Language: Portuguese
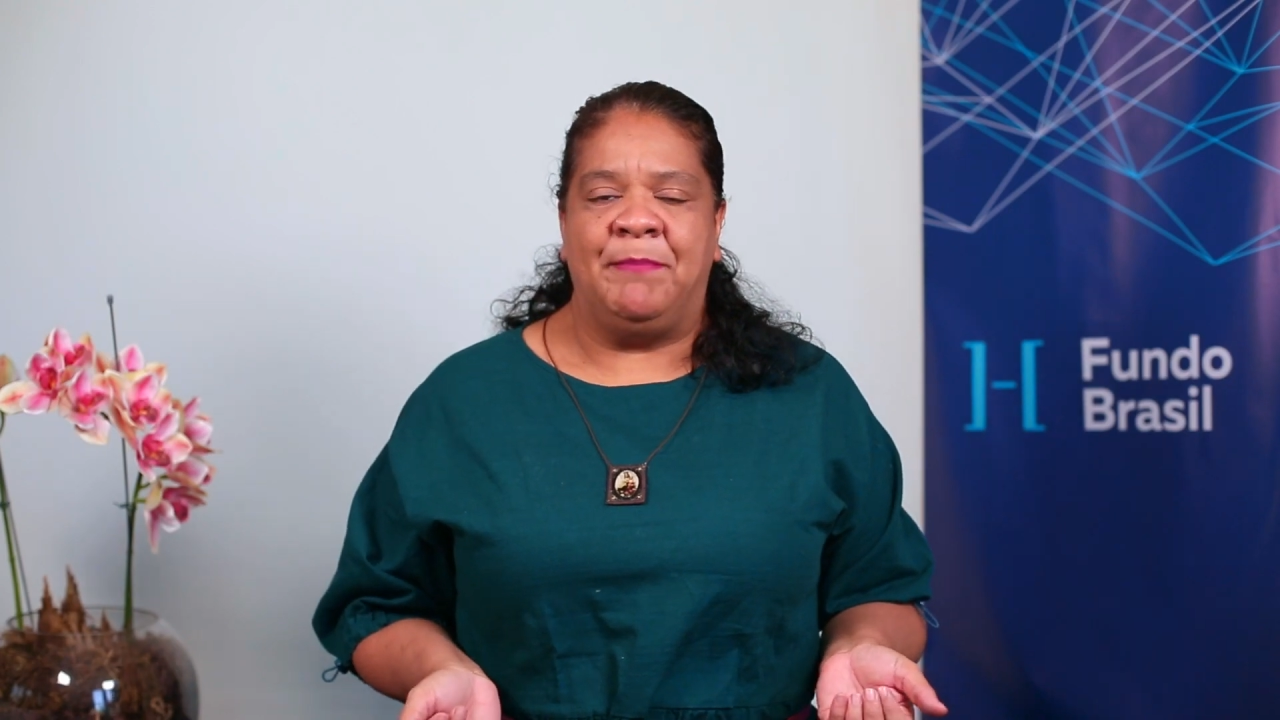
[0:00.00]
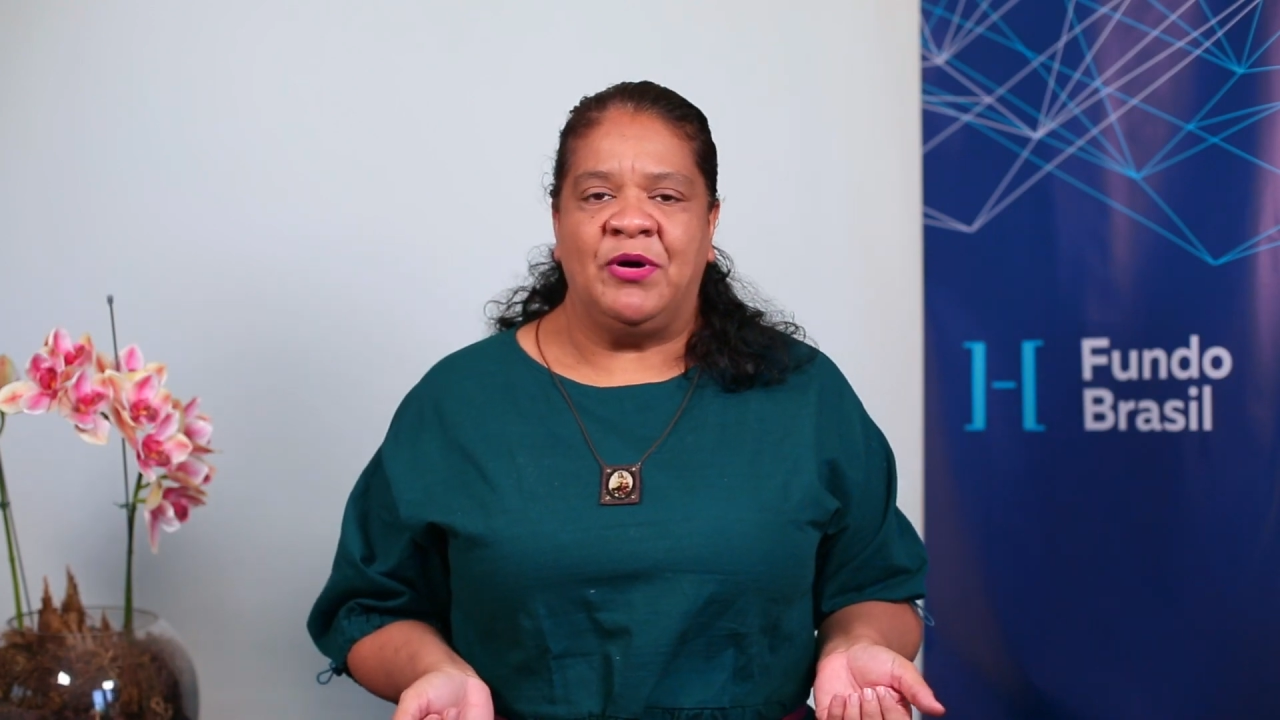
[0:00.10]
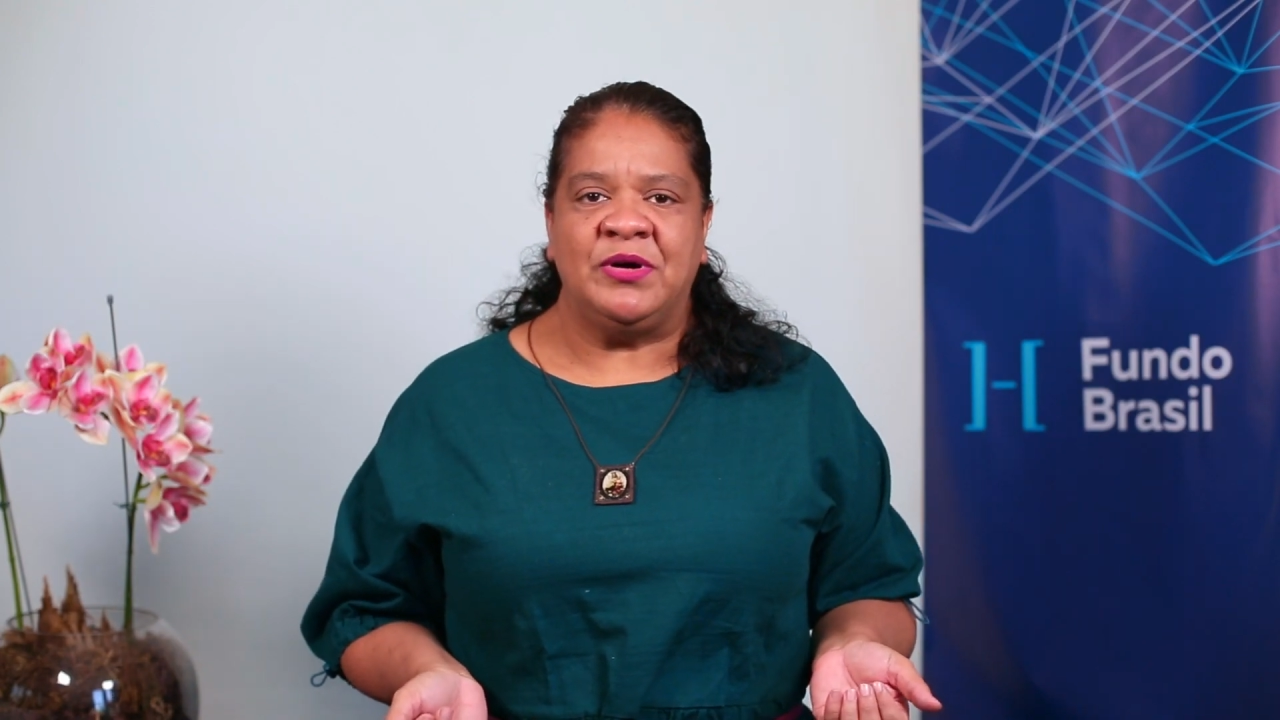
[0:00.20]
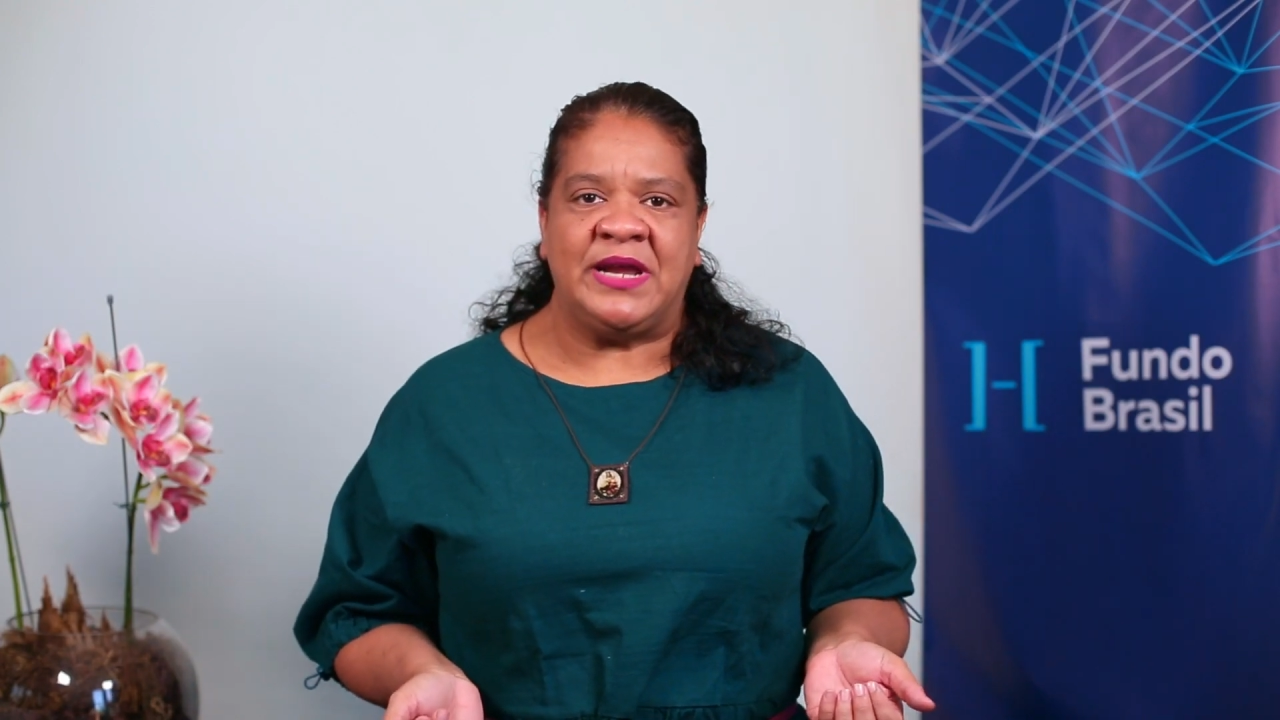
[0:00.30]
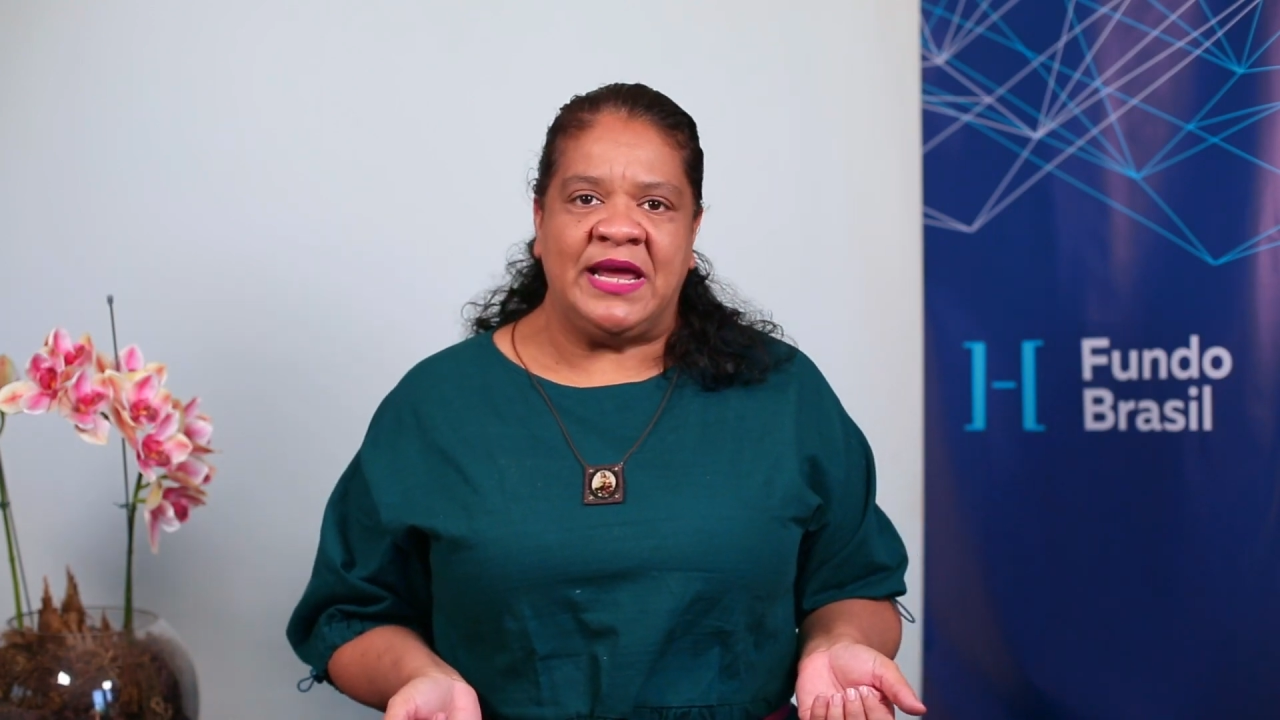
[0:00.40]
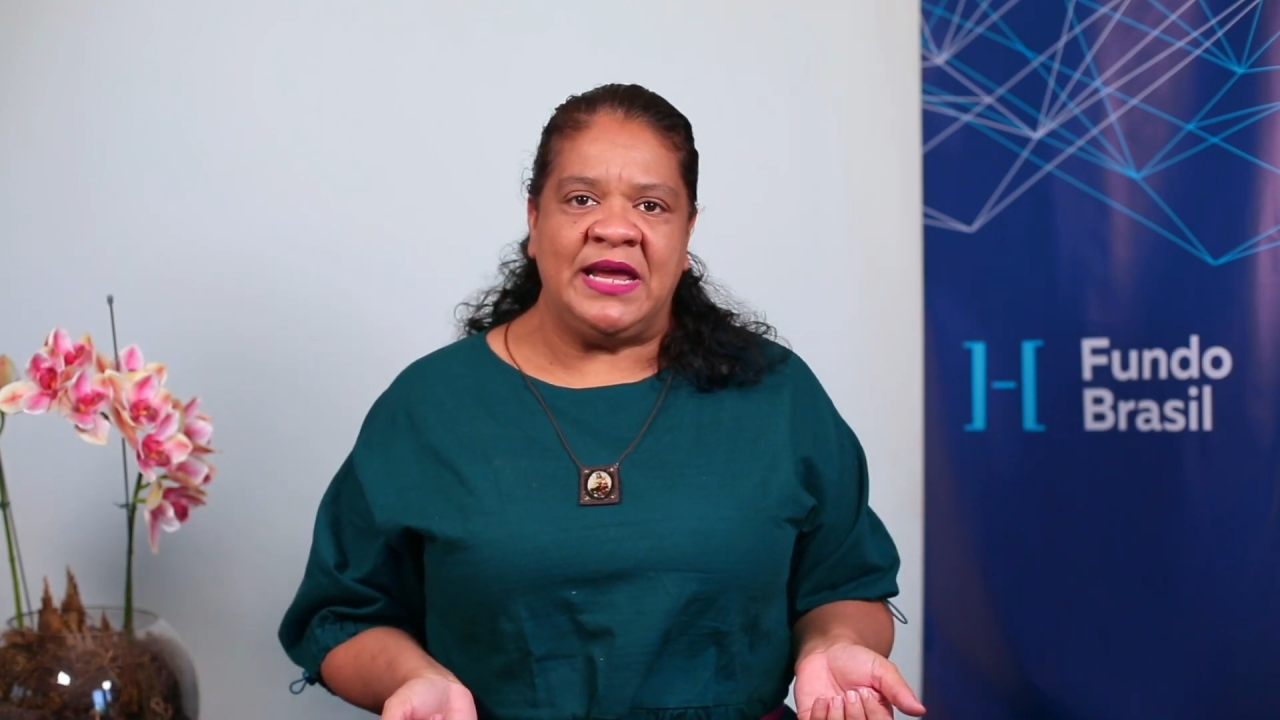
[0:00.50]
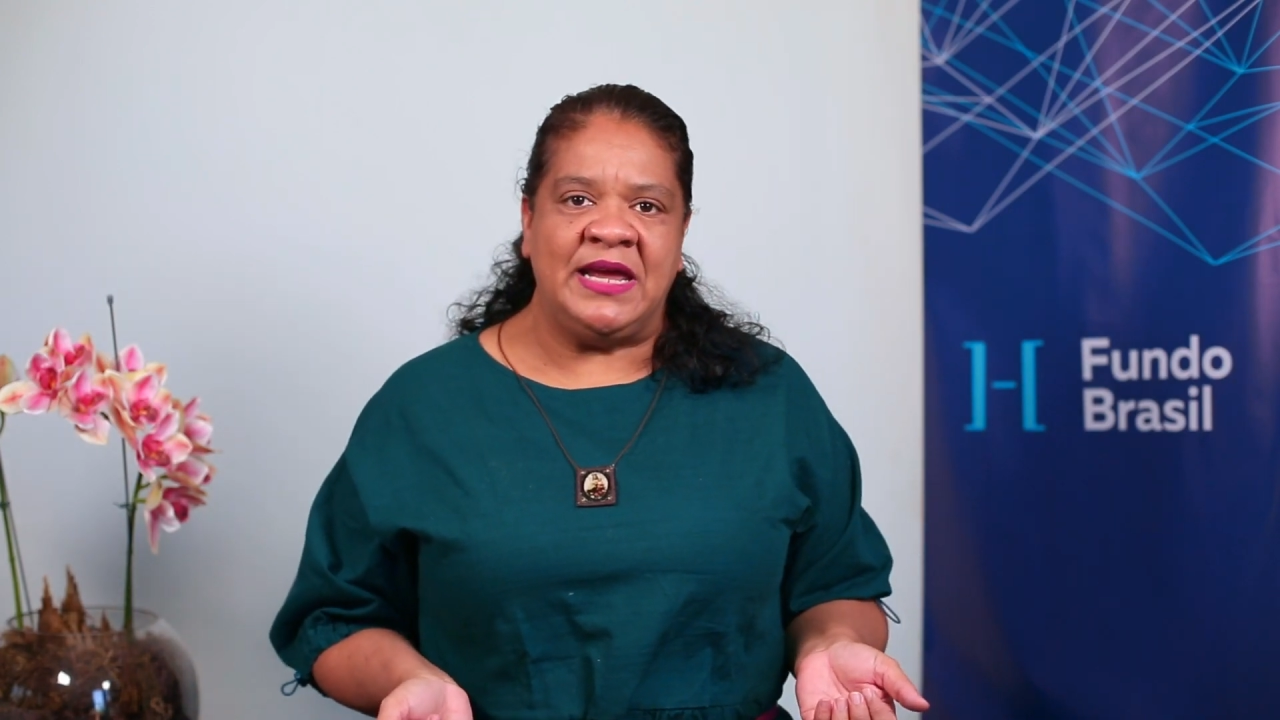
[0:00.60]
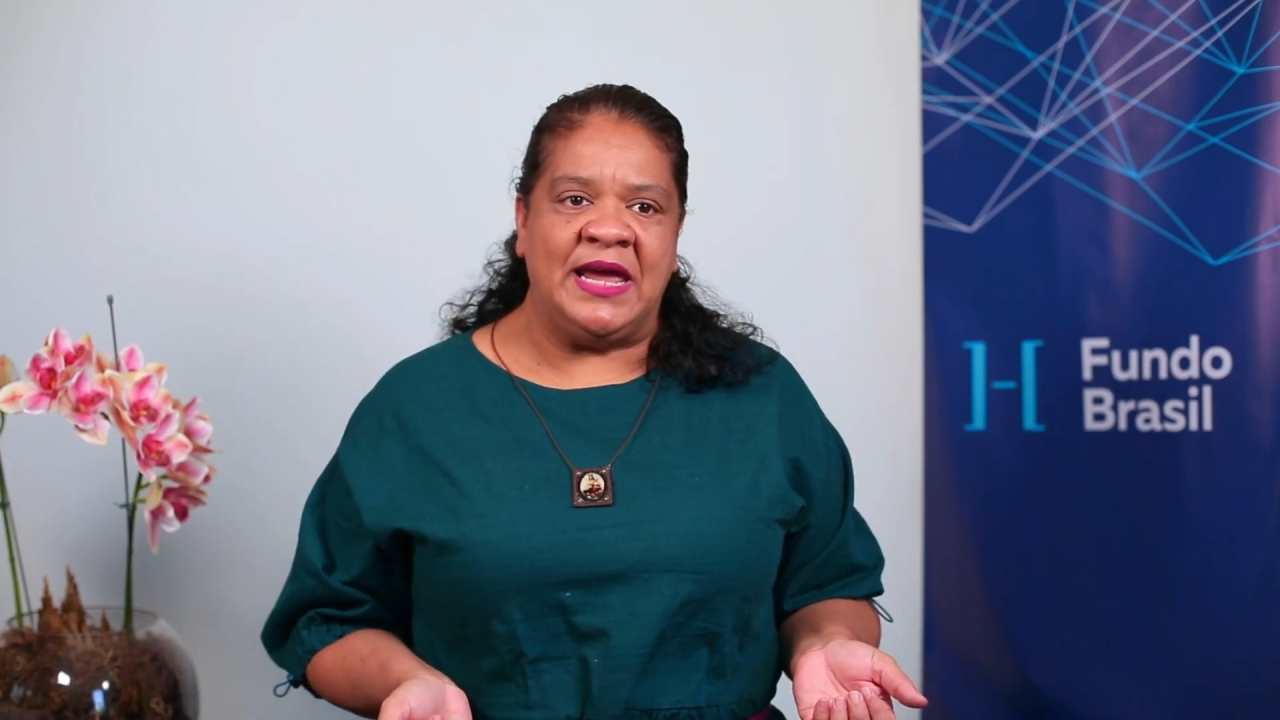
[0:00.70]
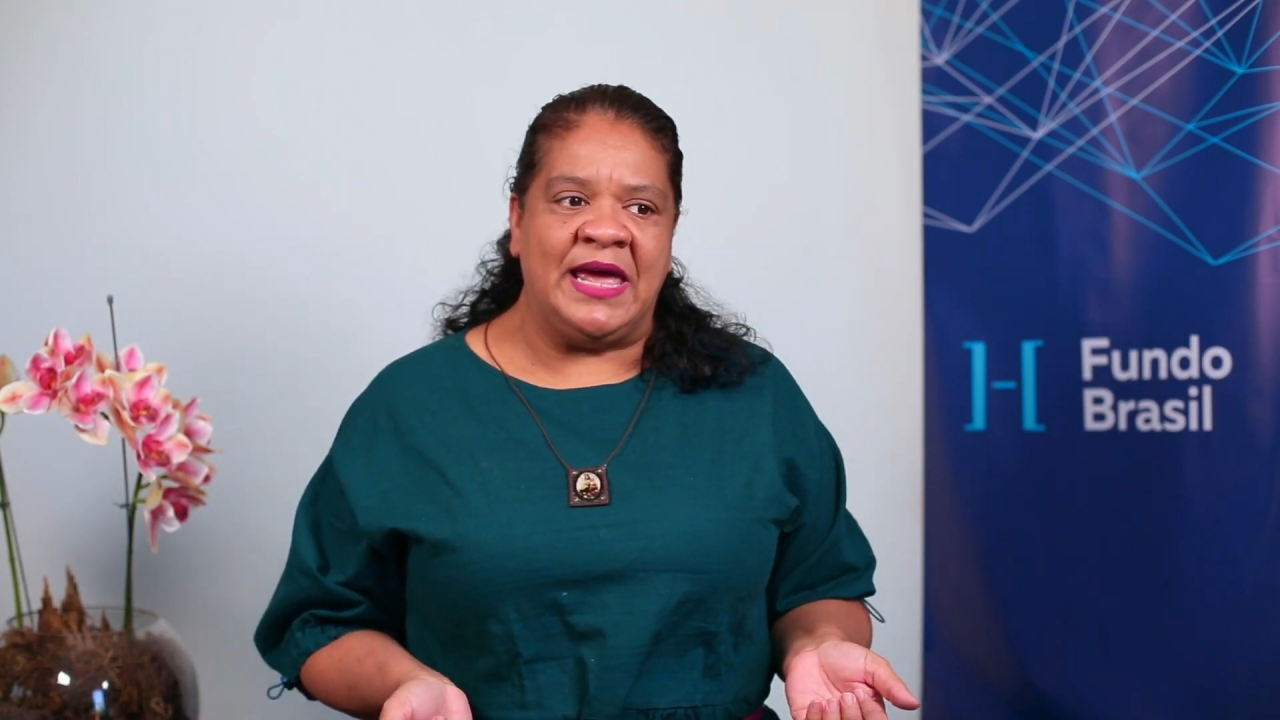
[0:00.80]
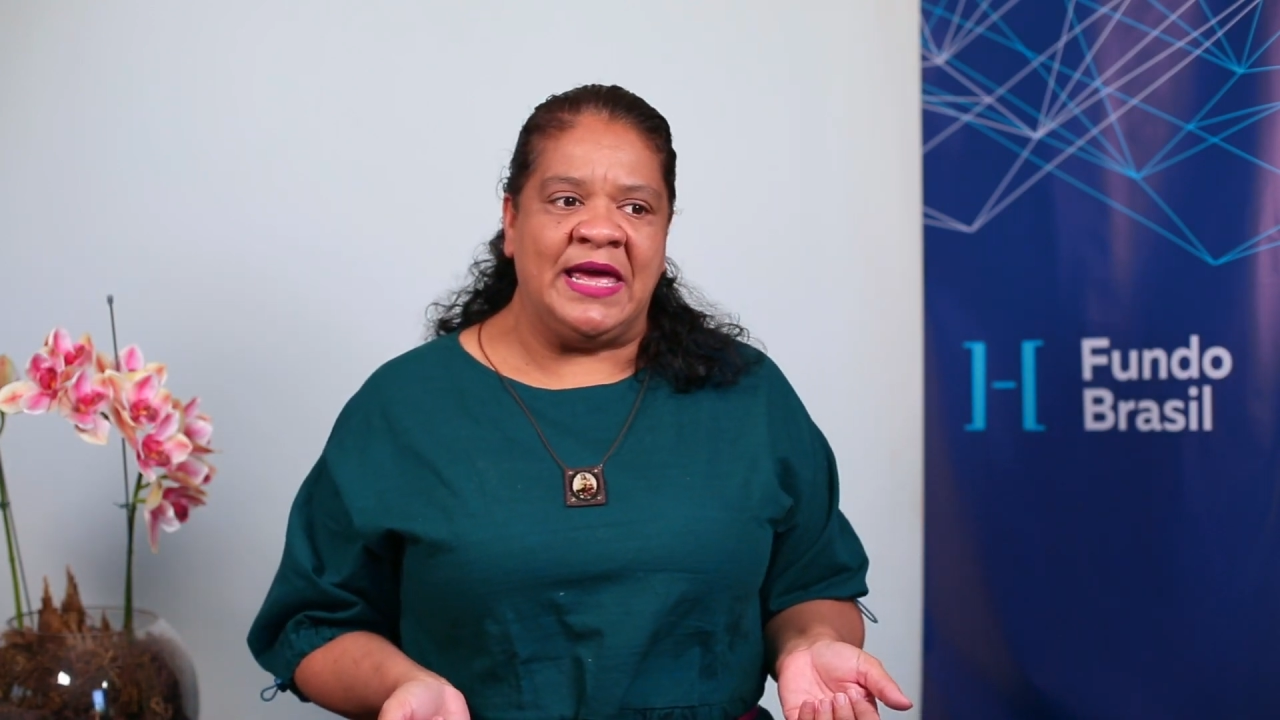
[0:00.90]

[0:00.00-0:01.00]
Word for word: Porém,